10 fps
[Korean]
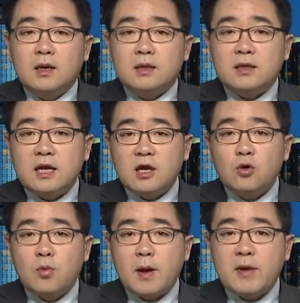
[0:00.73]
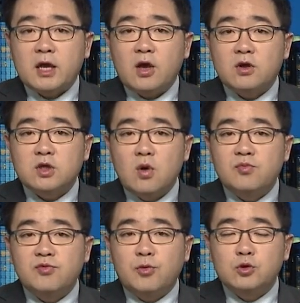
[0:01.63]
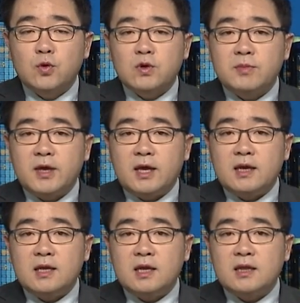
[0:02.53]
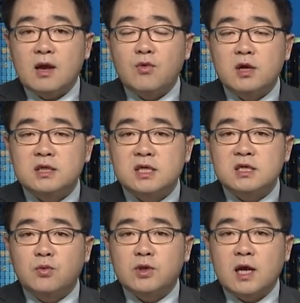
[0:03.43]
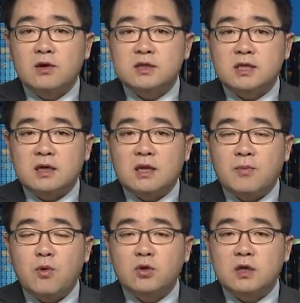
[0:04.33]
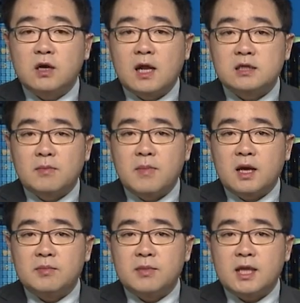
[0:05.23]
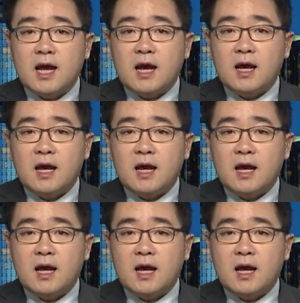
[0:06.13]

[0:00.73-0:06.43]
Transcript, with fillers: 내년 오바마 케어 정부 보조금이 1인당 월 75달러씩 대폭 늘어날 전망입니다.